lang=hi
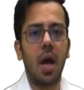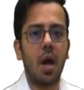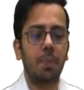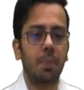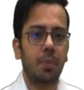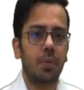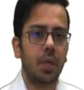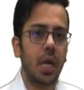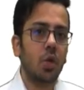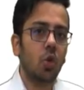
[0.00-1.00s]
आप
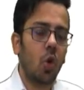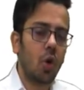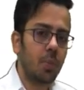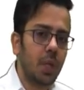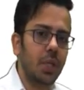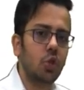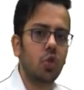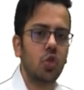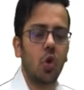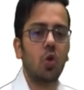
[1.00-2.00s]
क्या नॉर्मली जो
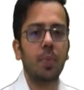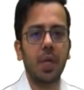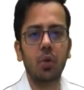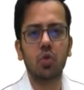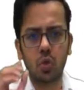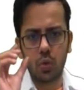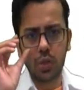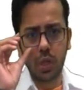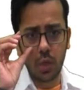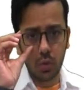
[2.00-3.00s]
सौ रुपए के उसको गुड्स
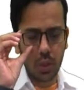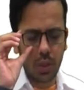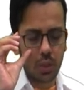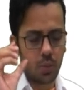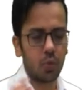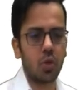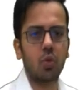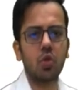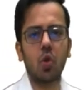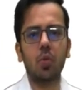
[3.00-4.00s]
दे रहे हो जैसे कि सपोज
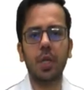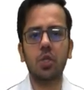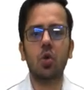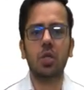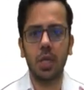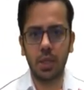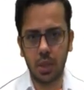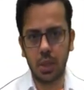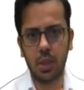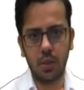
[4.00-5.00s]
करो सौ रुपए के सॉक्स लेके
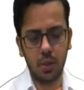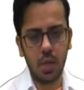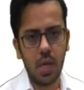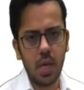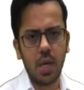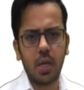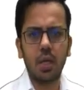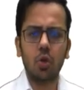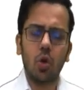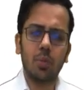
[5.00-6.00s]
चला गया
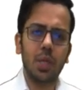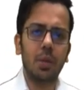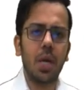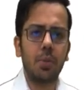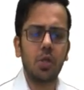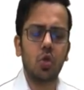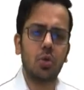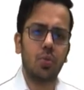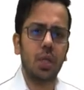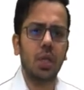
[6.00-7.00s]
यानी नॉर्मली भी आप ये
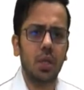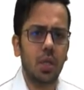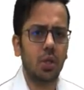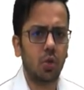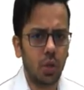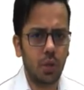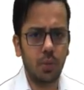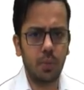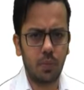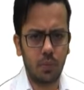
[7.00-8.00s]
सॉक्स फ्री देते रहते हो क्या
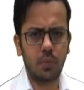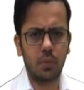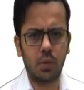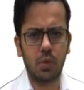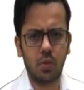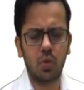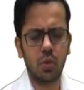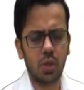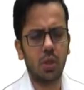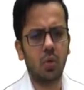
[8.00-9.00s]

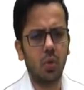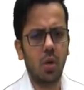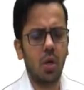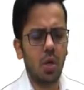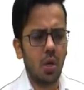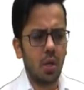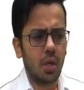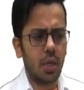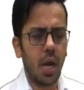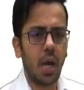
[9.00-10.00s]
सोच के देखो
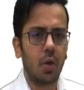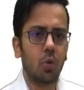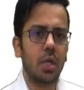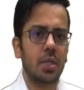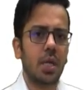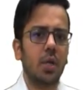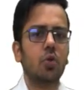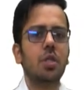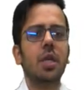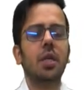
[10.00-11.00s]
कि अगर वो दस हजार के
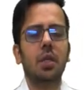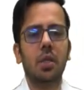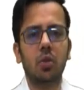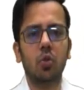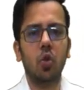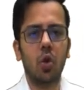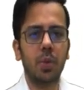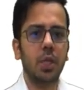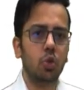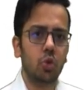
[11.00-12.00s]
गुड्स नहीं खरीदता तो
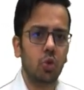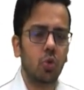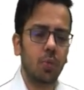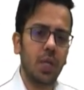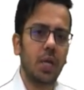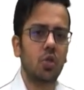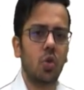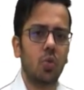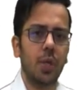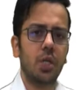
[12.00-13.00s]
नॉर्मली दूसरों को भी क्या ये
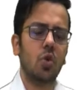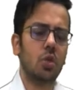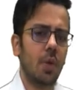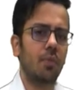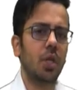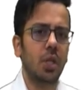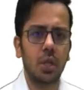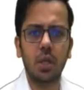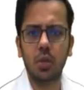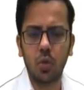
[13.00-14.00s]
सौ रुपए के सॉक्स आप फ्री
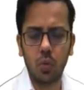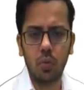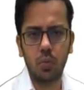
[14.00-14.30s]
देते रहते हो